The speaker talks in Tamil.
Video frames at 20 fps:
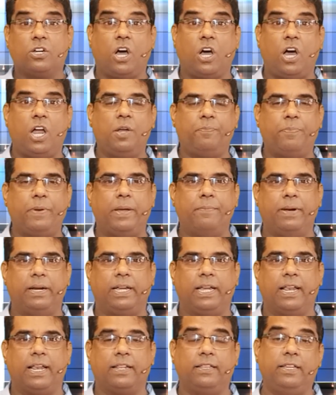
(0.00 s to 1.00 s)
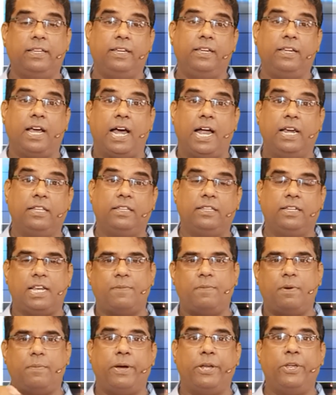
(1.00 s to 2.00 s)
கார்ட் பேமெண்ட்லேருந்து அடுத்து
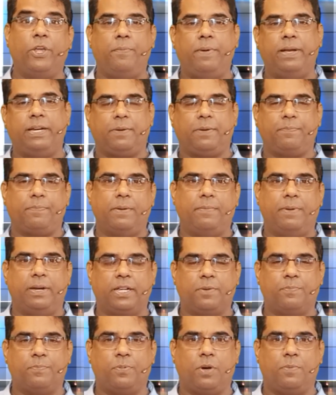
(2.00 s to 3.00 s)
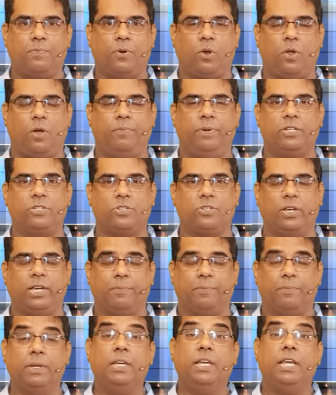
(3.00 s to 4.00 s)
நம்ம பயோமெட்ரிக் பேமெண்ட்டுக்கு போகிறோம் அப்படின்னு
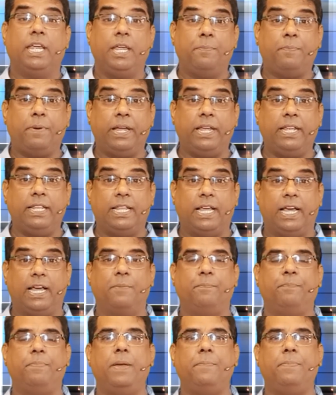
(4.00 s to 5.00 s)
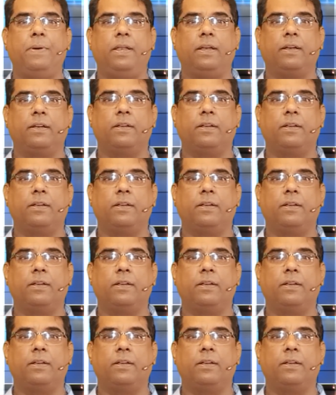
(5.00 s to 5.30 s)
சொல்லி இப்போ இந்த பேப்பர்